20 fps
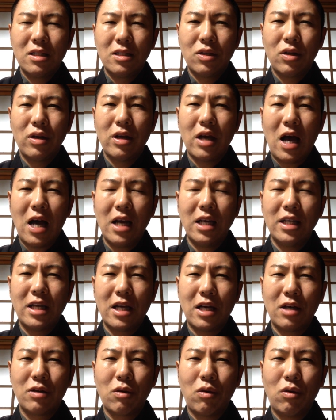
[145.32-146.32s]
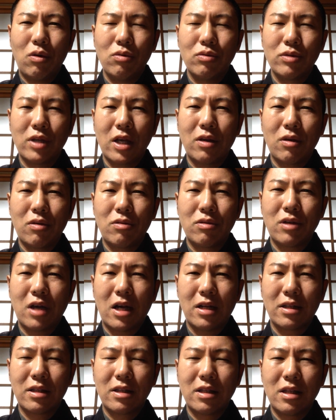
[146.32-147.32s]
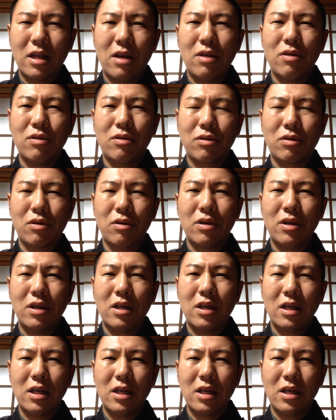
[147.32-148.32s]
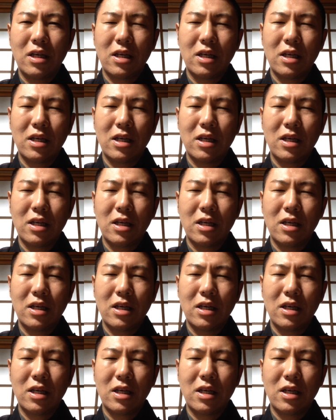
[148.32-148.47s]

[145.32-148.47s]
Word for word: それが相手がどう受け取るかっていうことに